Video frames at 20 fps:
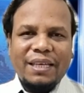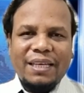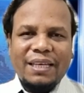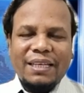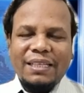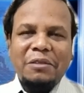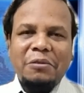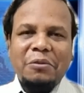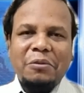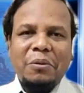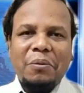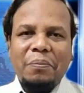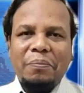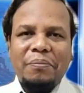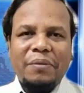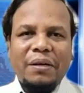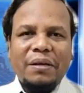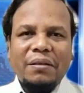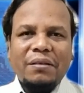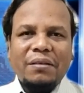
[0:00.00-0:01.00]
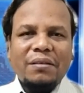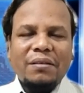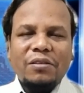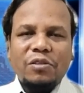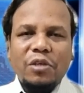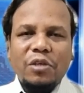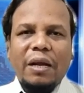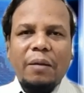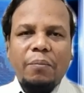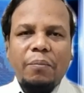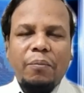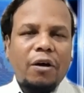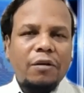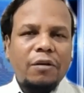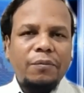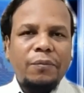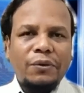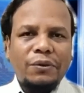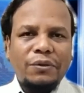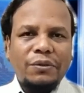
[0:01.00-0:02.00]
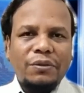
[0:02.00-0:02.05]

কিন্তু যারা বর্বর